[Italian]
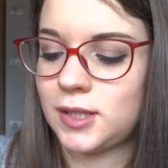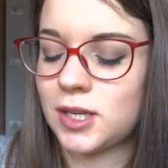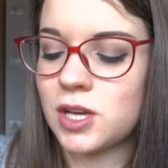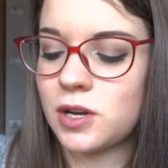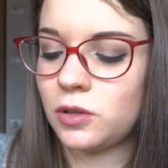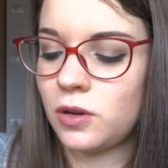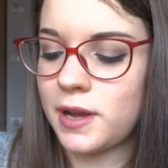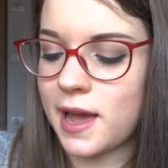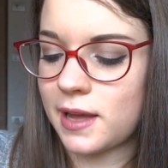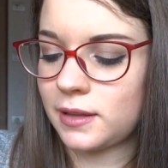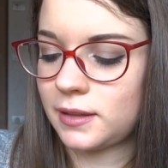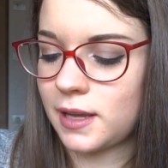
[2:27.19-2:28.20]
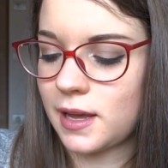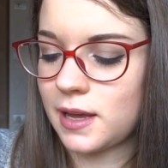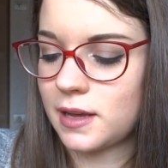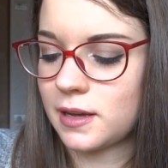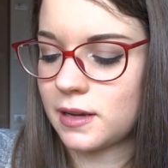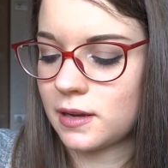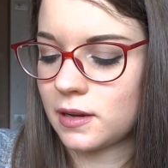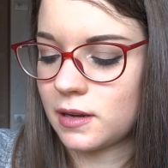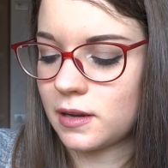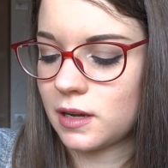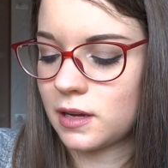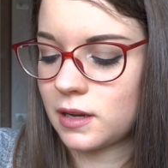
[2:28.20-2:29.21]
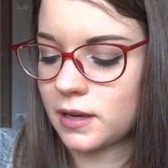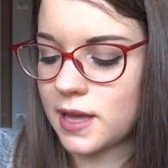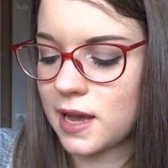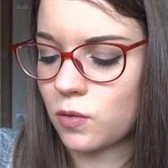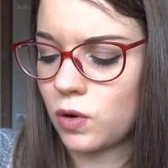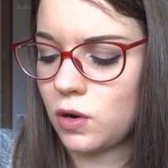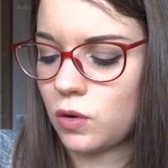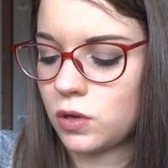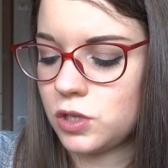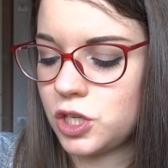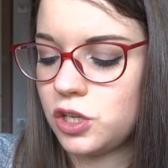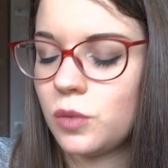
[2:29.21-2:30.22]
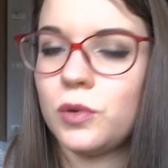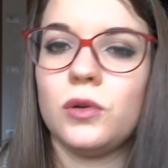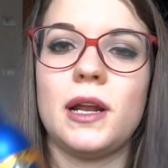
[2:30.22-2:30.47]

il Tesoro d'Oriente eh, che è quello col giglio blu